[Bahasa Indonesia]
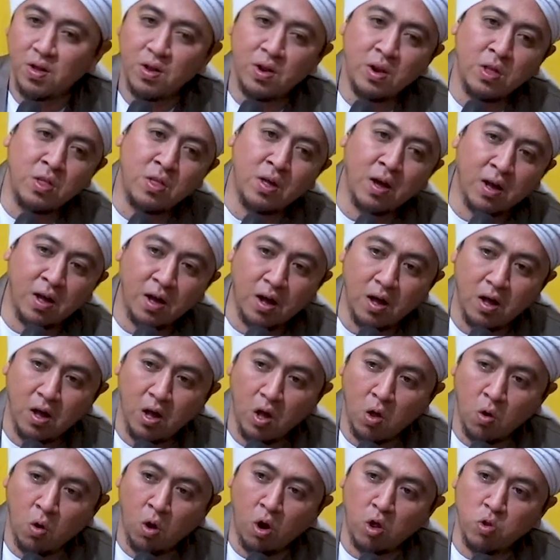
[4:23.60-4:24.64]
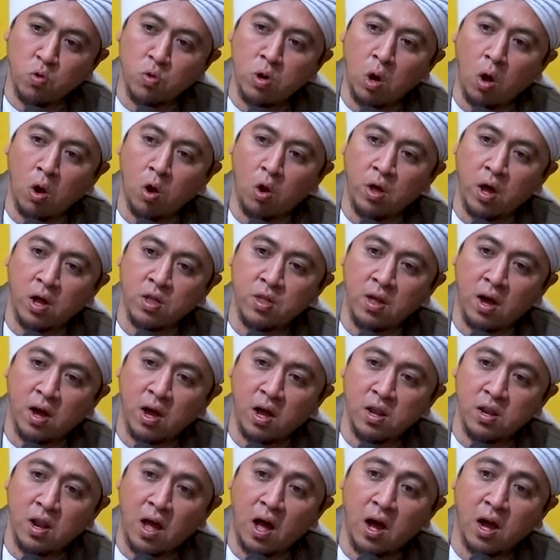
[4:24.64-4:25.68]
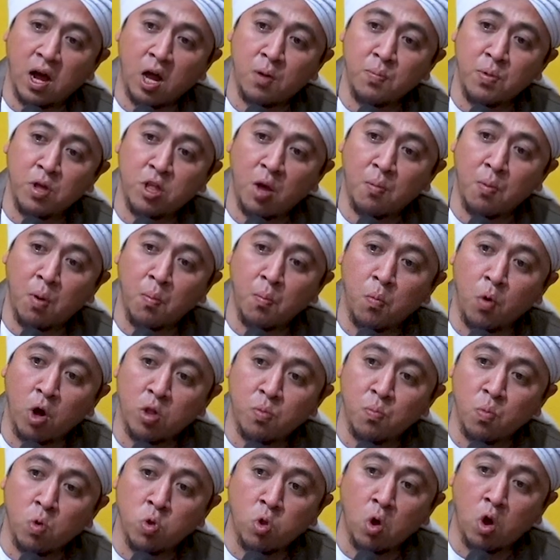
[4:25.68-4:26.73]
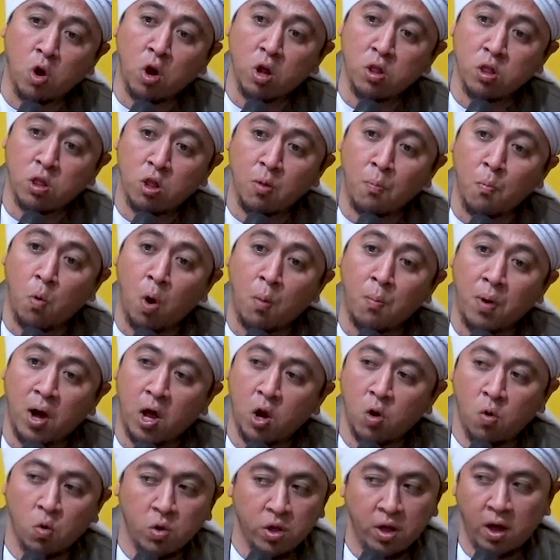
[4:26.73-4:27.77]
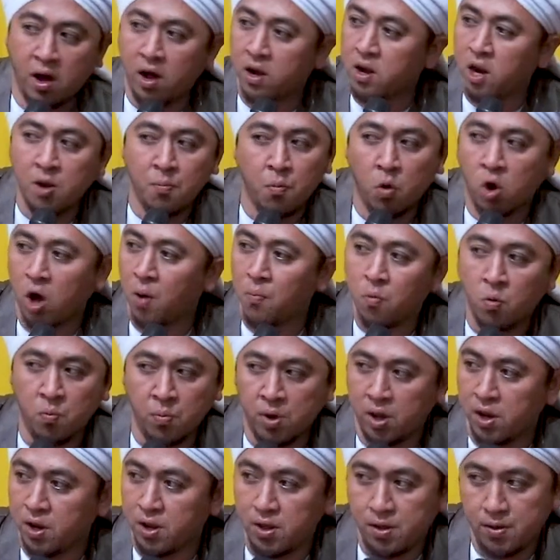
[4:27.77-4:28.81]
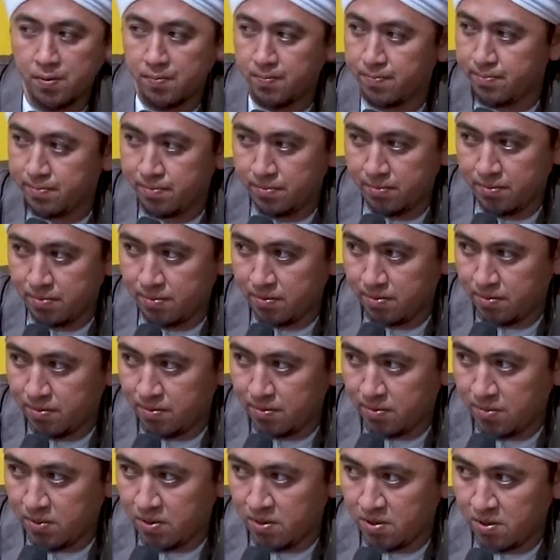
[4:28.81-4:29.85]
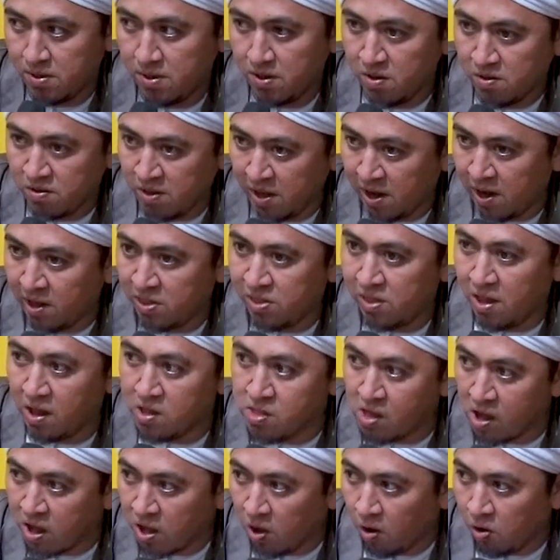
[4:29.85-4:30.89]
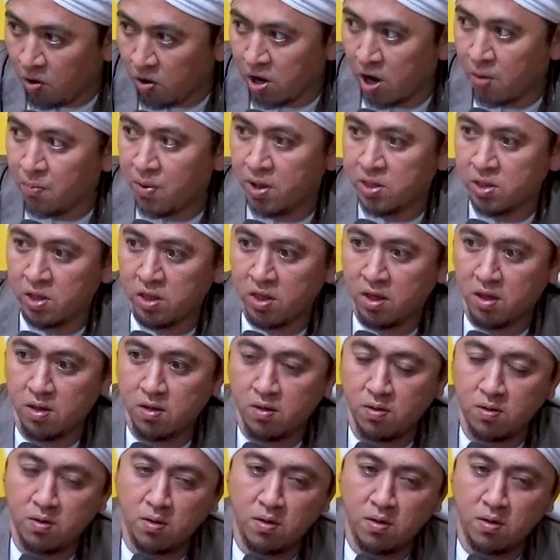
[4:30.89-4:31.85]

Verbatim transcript: Dijaga. Kalau sudah Allah yang jaga, tidak akan bisa membuat mudorot semua makhluk yang ada di muka bumi ini. Syaratnya, jaga Allah dalam hatinya.